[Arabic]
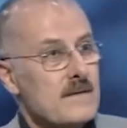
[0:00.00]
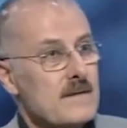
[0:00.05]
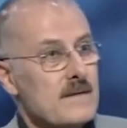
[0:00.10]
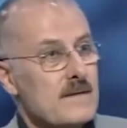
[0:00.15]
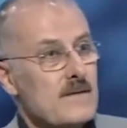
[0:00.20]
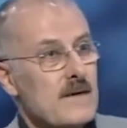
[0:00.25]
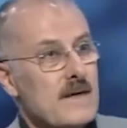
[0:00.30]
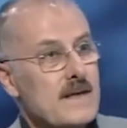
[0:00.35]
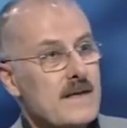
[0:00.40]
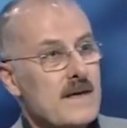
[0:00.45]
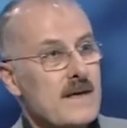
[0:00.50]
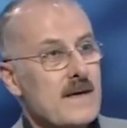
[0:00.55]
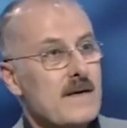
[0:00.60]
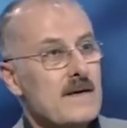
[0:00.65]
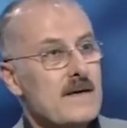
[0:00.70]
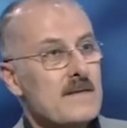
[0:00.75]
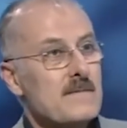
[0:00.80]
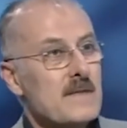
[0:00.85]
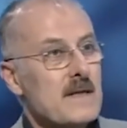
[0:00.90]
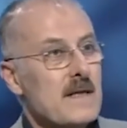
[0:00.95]
انه هيدا
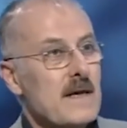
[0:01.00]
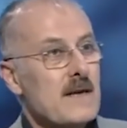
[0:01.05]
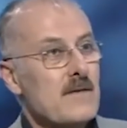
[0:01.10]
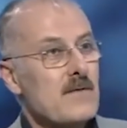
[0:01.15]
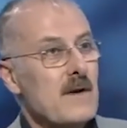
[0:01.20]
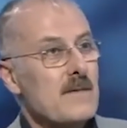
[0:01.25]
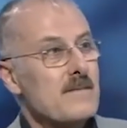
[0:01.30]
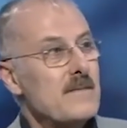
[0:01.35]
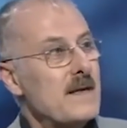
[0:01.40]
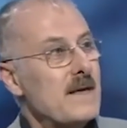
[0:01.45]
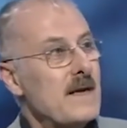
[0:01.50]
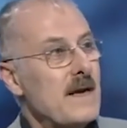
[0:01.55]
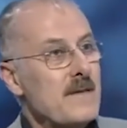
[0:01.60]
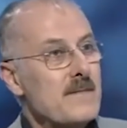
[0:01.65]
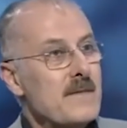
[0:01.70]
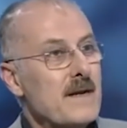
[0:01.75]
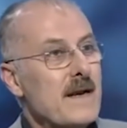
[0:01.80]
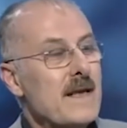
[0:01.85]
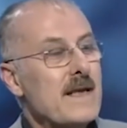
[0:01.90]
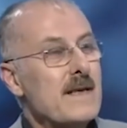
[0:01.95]
بتخلوا عم
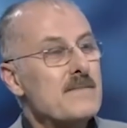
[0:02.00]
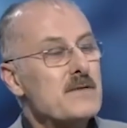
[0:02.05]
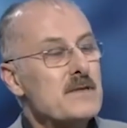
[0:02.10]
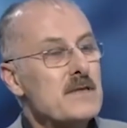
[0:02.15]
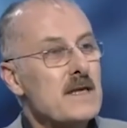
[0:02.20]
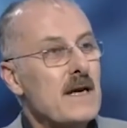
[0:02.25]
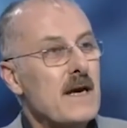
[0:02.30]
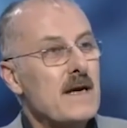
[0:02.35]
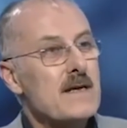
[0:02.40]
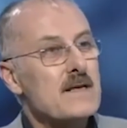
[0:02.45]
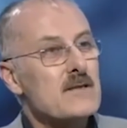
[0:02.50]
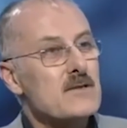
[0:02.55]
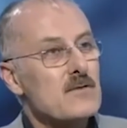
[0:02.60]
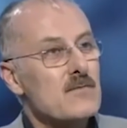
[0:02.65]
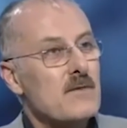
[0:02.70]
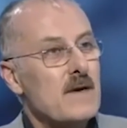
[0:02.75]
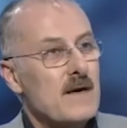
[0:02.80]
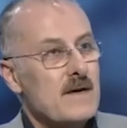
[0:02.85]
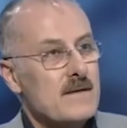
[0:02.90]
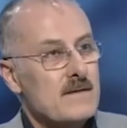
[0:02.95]
بيركب شيء على قياس
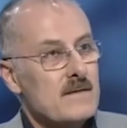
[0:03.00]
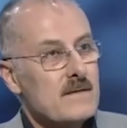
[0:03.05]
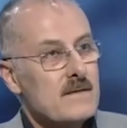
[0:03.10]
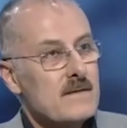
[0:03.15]
الواحد